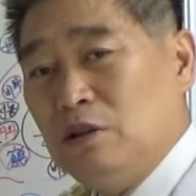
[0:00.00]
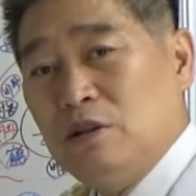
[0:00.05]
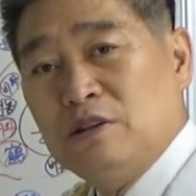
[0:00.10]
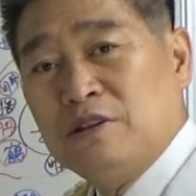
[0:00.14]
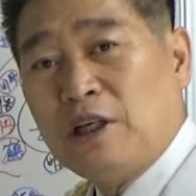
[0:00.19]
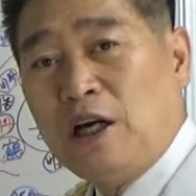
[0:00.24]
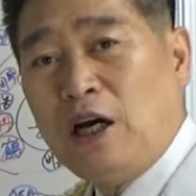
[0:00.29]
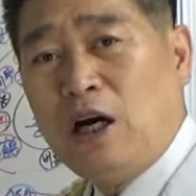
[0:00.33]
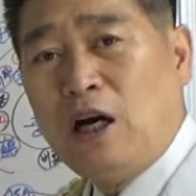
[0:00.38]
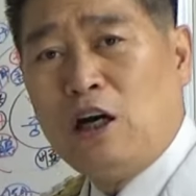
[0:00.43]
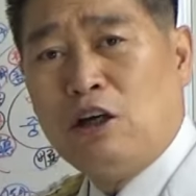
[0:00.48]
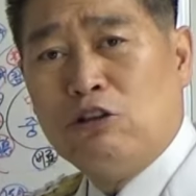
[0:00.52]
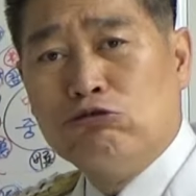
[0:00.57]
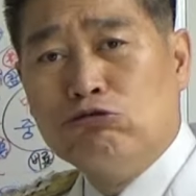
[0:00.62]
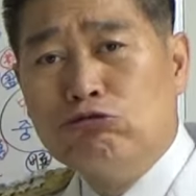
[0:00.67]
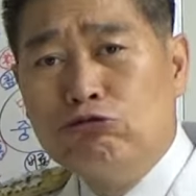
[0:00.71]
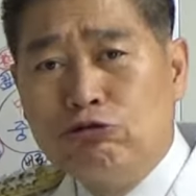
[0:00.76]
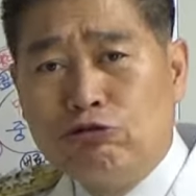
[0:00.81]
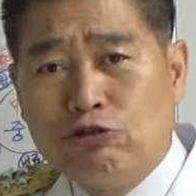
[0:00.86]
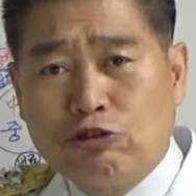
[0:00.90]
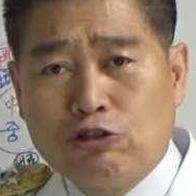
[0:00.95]
자
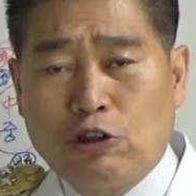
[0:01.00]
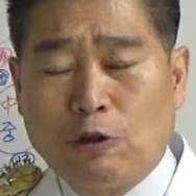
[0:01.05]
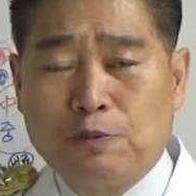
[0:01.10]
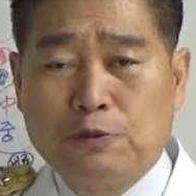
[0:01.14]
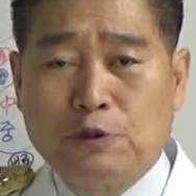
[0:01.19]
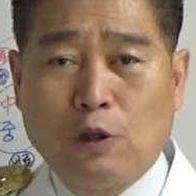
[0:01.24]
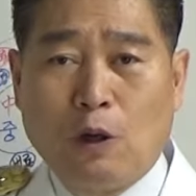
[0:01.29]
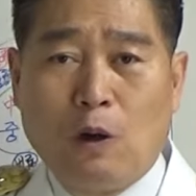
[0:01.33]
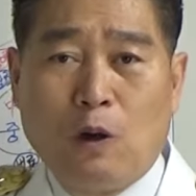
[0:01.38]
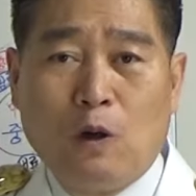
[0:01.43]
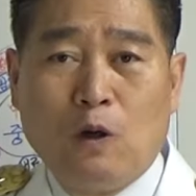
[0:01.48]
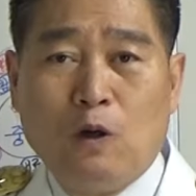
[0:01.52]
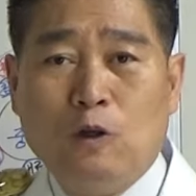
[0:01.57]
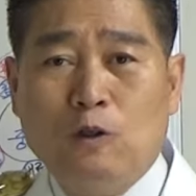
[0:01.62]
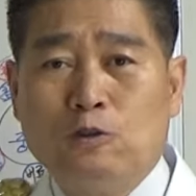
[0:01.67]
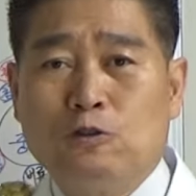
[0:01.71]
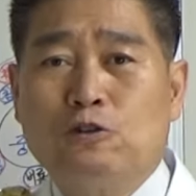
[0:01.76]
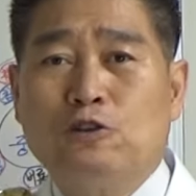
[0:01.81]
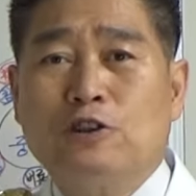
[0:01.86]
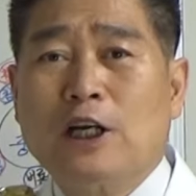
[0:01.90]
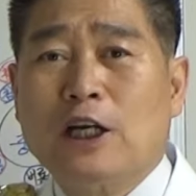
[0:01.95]
우주서부터
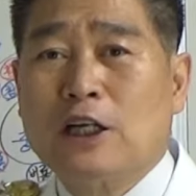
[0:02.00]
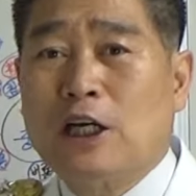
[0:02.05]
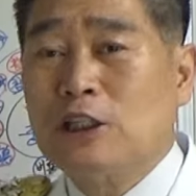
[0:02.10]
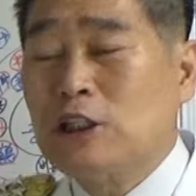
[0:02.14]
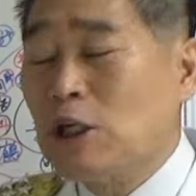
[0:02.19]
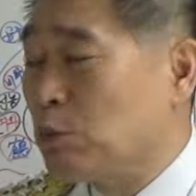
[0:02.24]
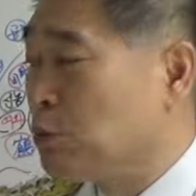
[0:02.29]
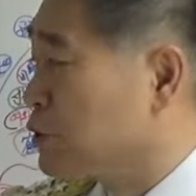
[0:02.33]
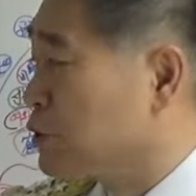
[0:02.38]
추격하다